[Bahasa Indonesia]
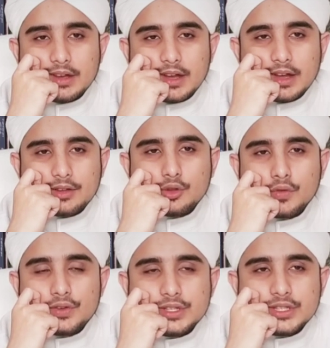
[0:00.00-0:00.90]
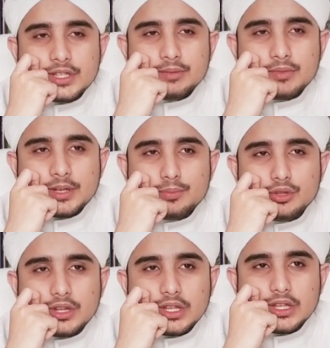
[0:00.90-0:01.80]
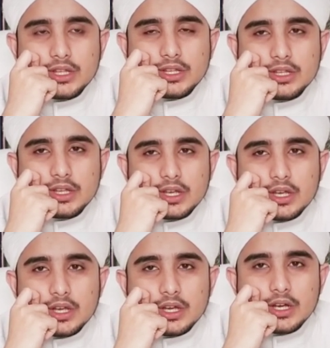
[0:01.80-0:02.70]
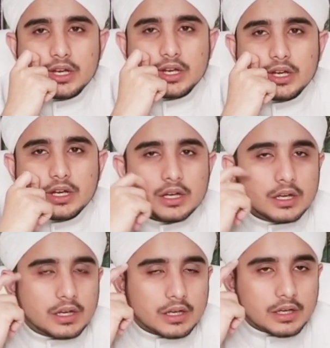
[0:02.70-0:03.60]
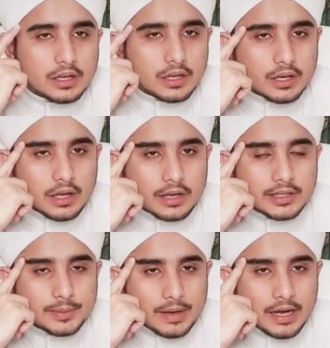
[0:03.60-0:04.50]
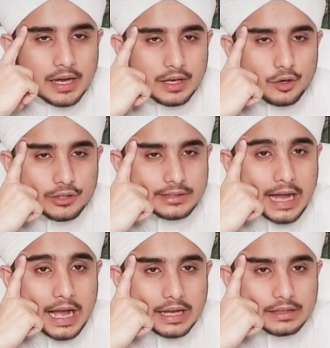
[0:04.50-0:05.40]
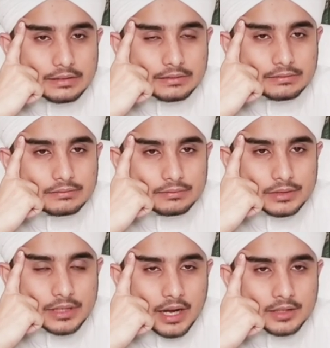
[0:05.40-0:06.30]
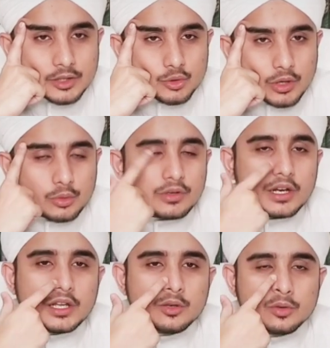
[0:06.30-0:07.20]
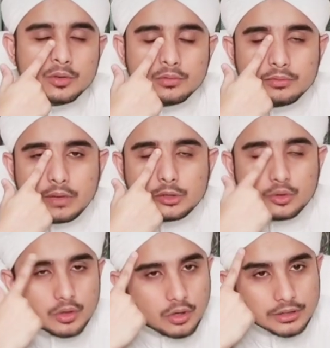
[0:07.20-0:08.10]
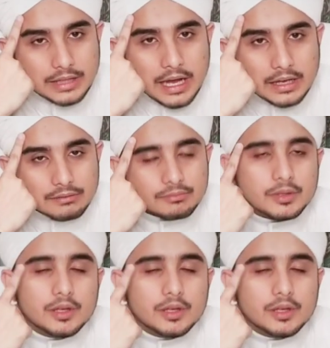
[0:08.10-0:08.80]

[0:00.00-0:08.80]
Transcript: Uh, e, jauf di sini meliputi eh, dimal otak misalkan sesuatu dari hidung masuk ke otak